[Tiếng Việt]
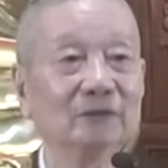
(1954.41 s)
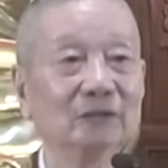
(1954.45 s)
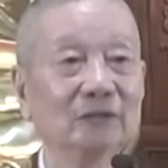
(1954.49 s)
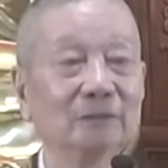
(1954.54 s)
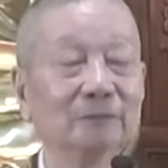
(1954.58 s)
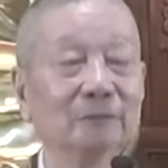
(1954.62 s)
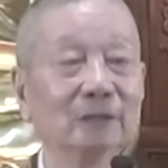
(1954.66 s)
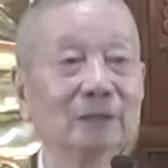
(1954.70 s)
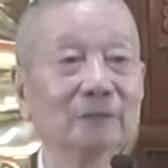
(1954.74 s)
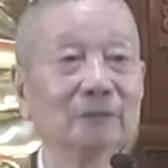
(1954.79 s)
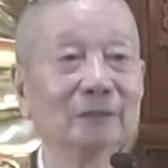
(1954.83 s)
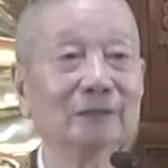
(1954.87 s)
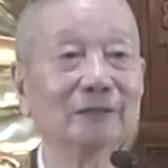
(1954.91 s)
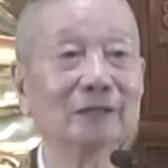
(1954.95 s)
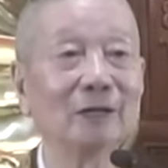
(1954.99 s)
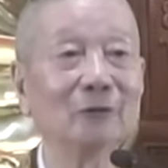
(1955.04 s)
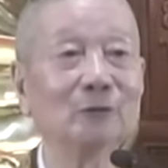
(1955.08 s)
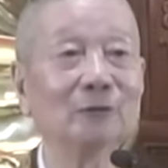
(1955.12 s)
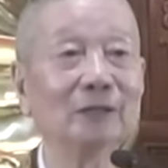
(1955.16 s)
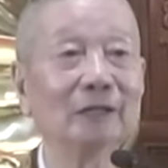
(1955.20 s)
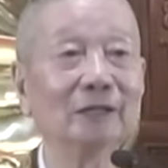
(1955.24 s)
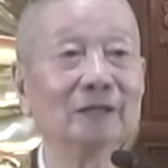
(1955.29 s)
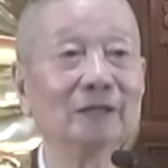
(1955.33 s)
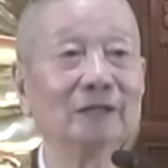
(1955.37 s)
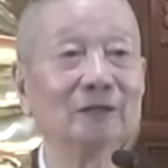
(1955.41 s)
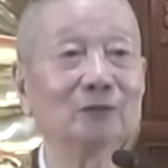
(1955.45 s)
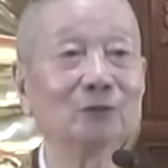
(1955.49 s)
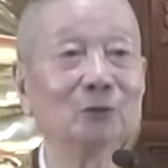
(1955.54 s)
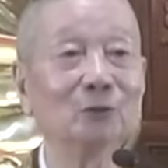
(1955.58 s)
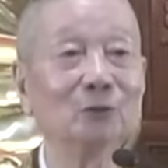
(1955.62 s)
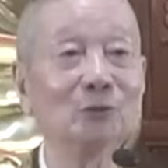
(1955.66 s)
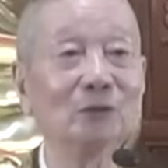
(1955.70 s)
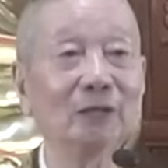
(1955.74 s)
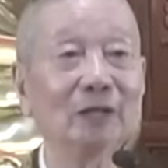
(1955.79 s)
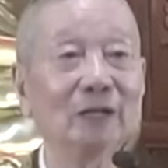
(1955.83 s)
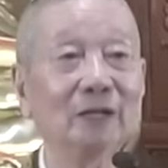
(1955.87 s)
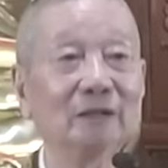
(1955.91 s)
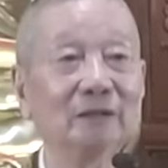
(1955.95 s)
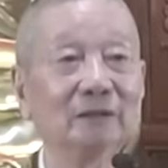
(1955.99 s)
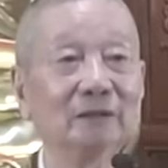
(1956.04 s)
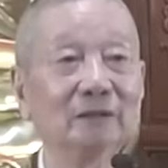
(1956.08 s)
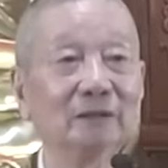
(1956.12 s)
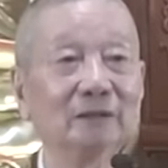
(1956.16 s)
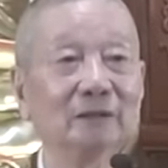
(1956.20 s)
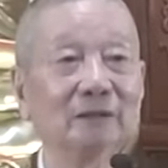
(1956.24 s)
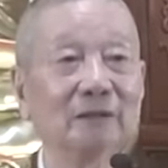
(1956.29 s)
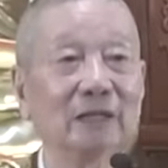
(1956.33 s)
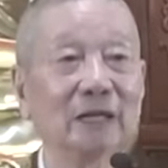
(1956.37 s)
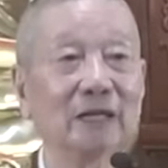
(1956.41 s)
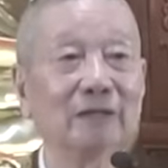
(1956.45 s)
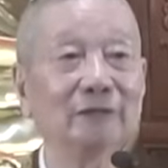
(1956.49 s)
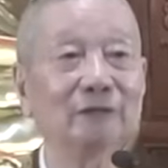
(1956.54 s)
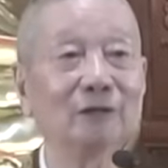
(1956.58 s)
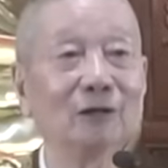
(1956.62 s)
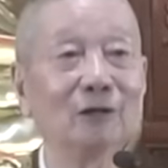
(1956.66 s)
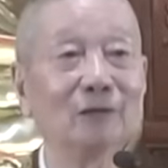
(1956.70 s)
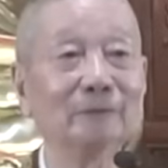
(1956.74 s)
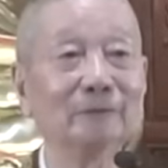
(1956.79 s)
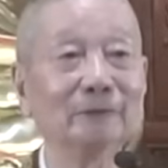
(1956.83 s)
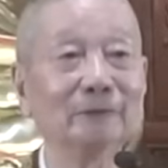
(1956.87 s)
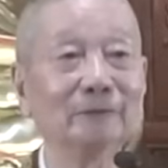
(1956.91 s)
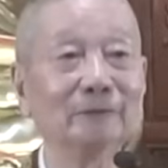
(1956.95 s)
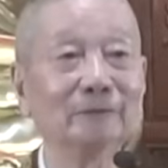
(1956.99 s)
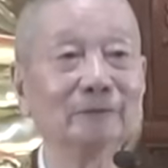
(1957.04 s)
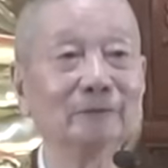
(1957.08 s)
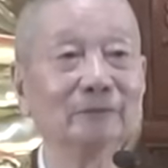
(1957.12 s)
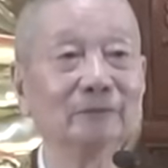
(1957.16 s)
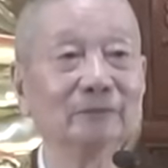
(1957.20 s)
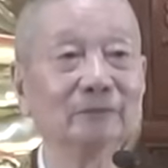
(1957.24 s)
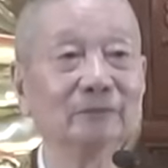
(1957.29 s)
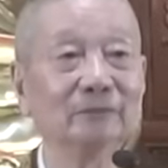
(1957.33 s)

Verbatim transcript: Thế nên mới ban đầu ngài đi tu ai cho phải không